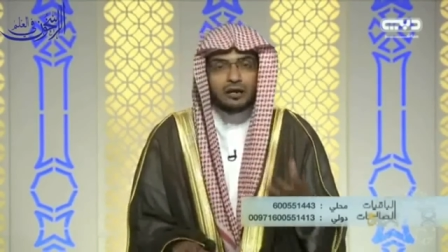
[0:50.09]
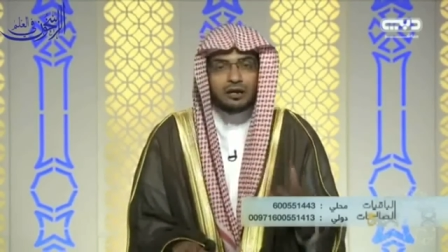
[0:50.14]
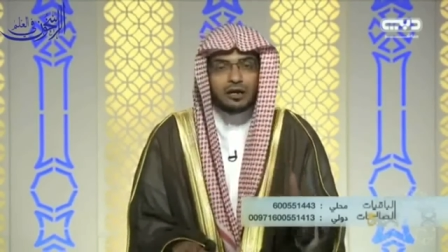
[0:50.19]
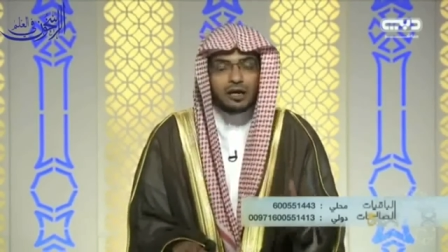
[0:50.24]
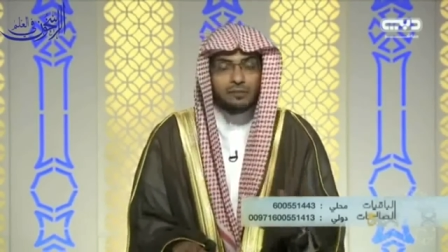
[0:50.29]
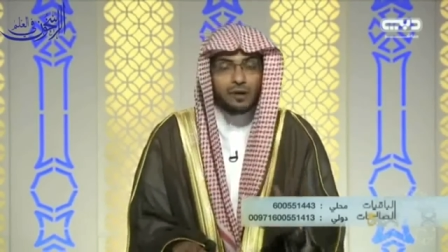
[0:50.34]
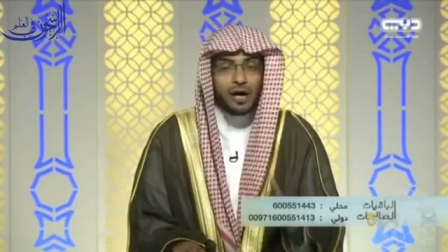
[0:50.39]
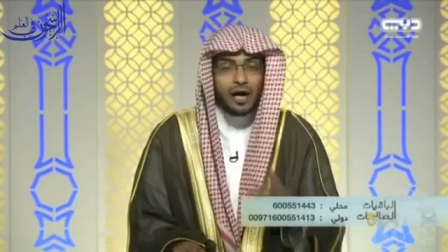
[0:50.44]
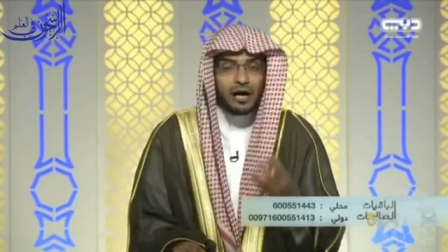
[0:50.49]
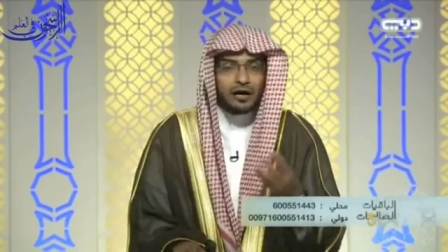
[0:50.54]

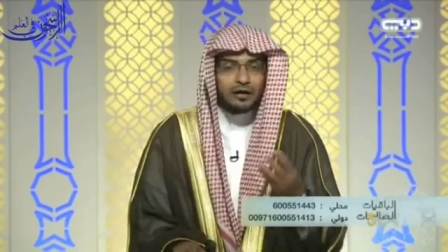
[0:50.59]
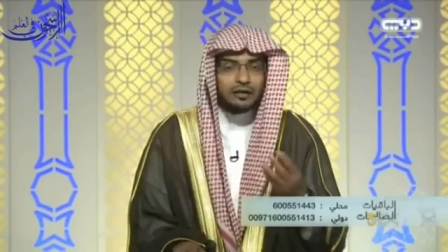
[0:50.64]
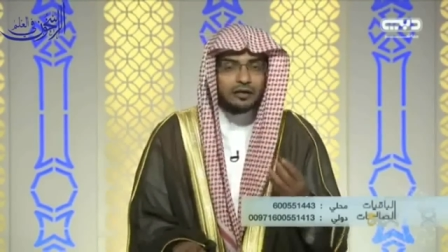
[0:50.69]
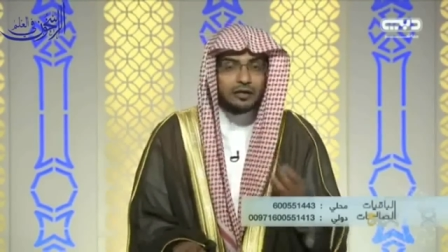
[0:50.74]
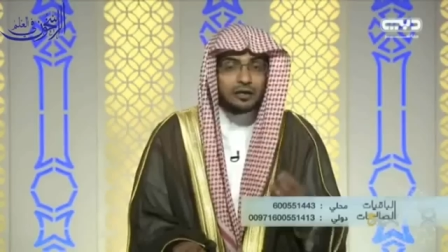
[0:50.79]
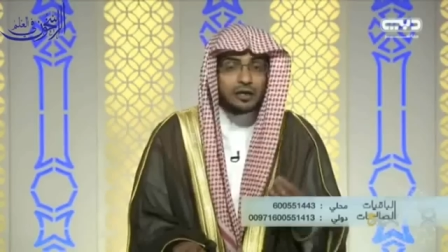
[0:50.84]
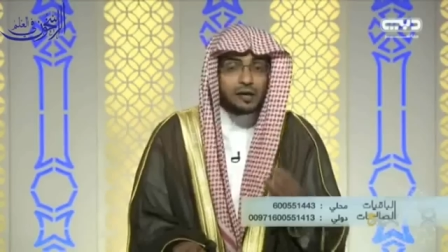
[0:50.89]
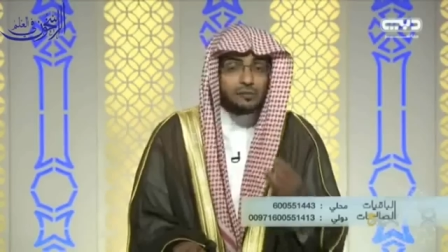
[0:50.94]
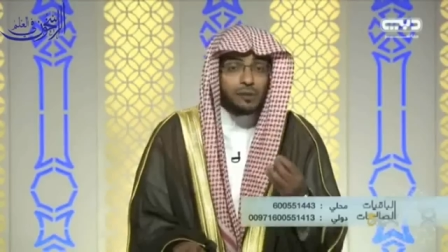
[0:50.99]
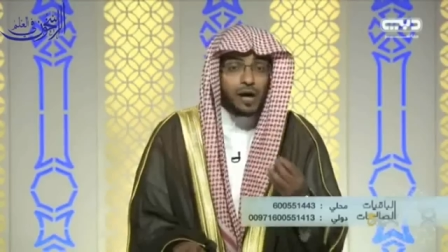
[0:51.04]

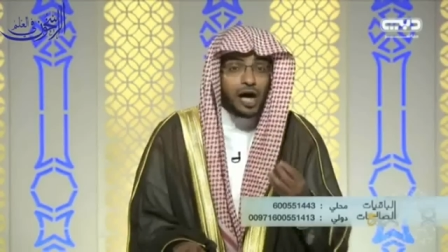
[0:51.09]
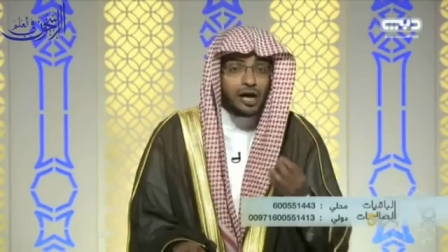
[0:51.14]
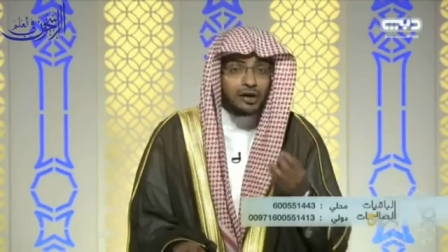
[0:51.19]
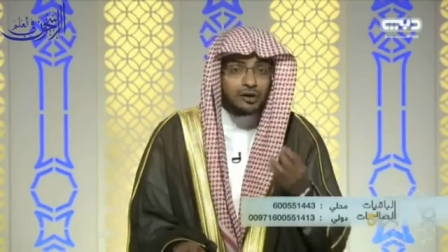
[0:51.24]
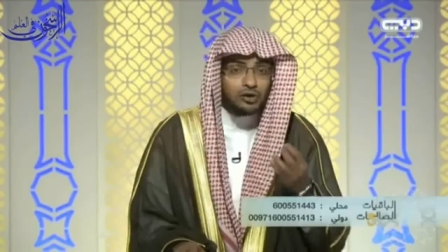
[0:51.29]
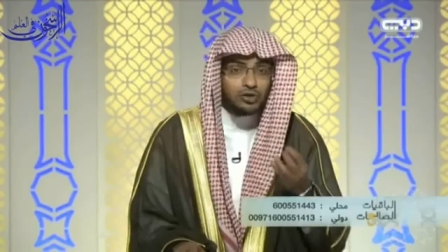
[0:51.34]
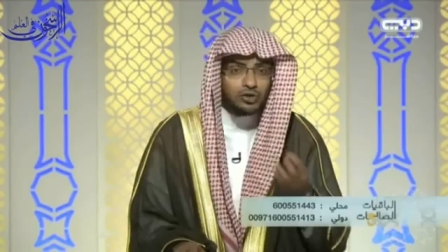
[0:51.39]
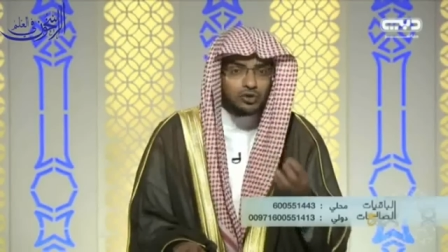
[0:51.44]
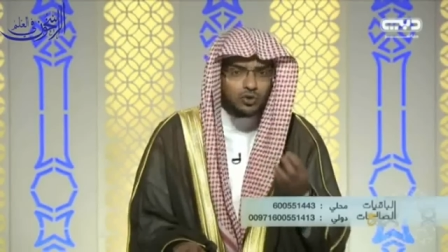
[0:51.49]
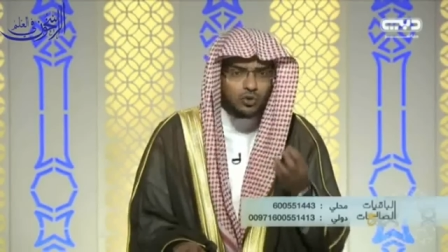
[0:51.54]
كبائر
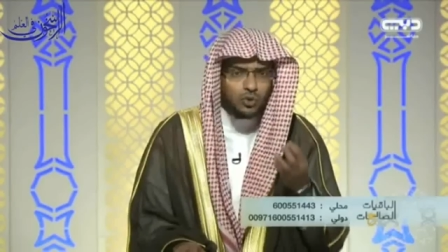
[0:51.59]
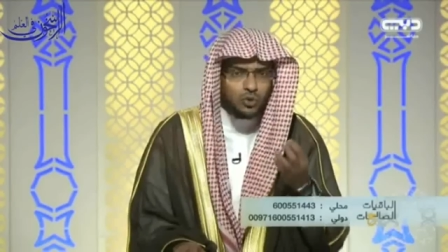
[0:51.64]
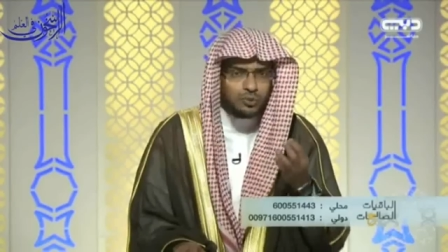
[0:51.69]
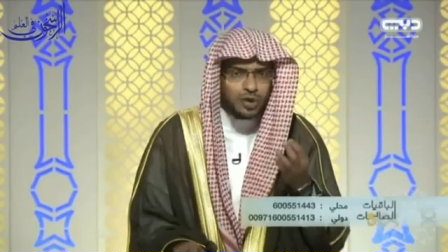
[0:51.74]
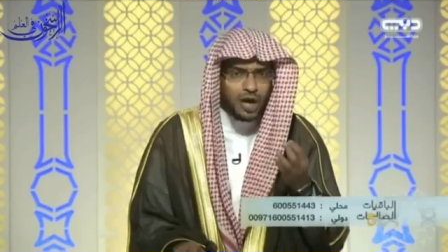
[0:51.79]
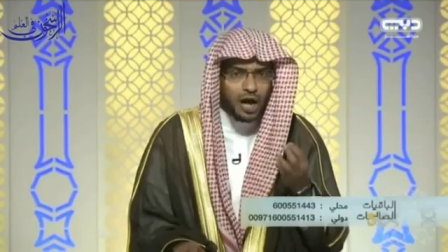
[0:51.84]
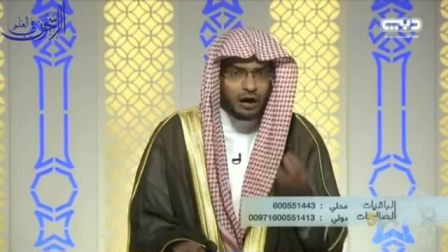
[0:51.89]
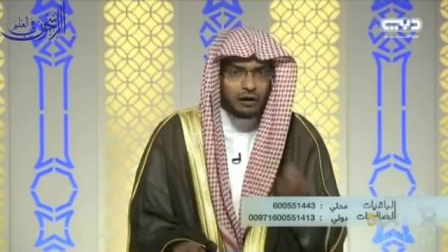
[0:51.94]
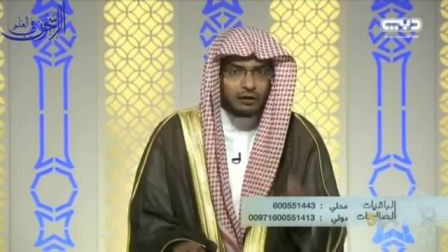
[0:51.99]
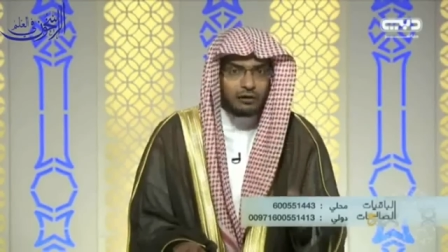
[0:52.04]
كبائر
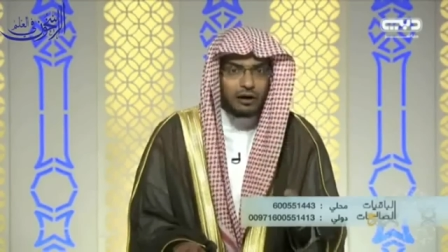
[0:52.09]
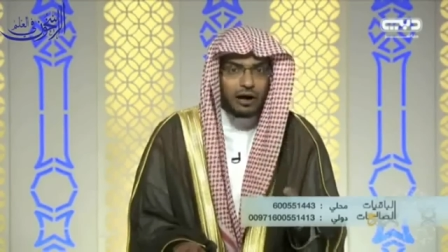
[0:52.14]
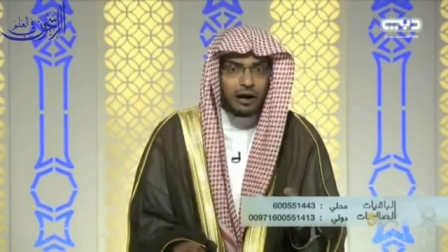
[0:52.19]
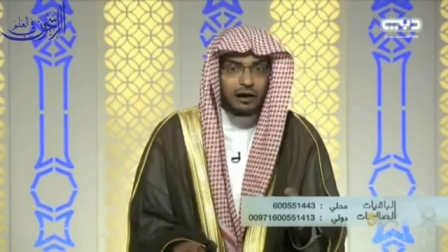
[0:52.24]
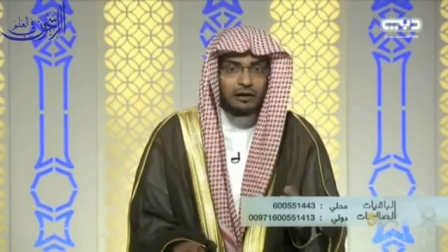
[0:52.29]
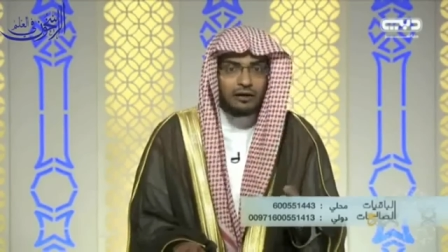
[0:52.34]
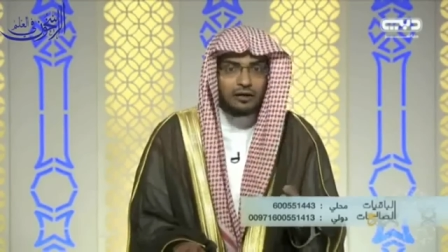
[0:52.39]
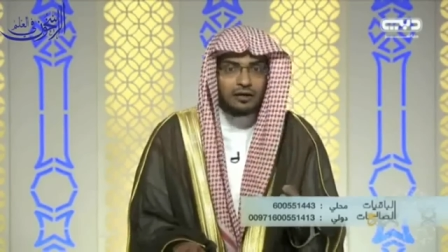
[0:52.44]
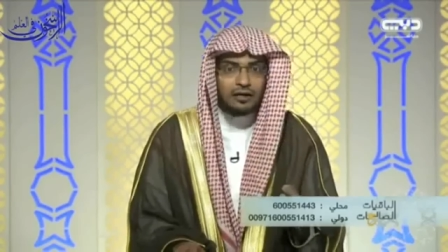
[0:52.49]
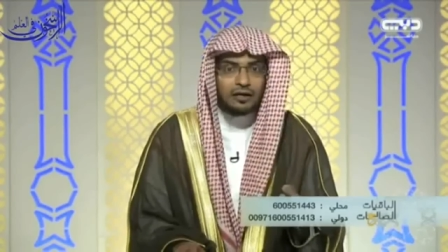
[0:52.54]
الذنوب حقا